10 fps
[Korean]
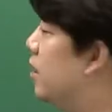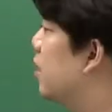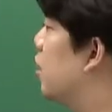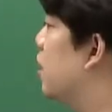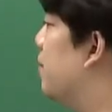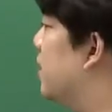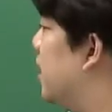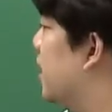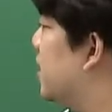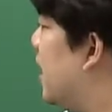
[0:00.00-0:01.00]
그런 다음에
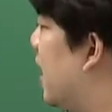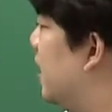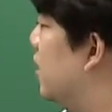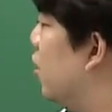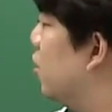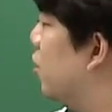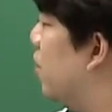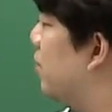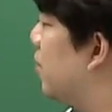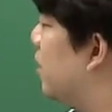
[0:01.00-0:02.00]
이제 4는 어디로
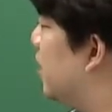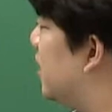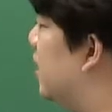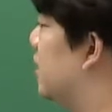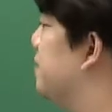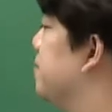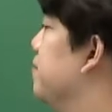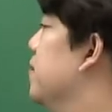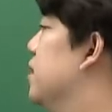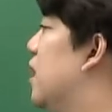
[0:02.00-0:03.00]
가면 되더라? 4는
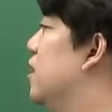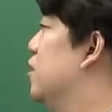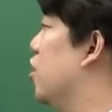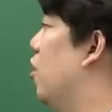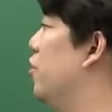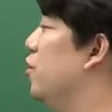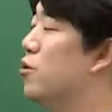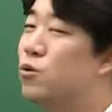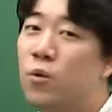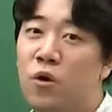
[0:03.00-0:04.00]
차는
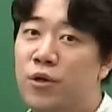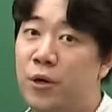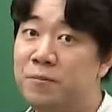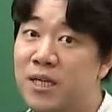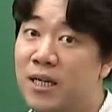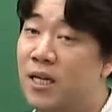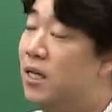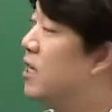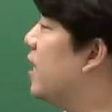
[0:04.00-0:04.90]
전혀 조건이 없잖아.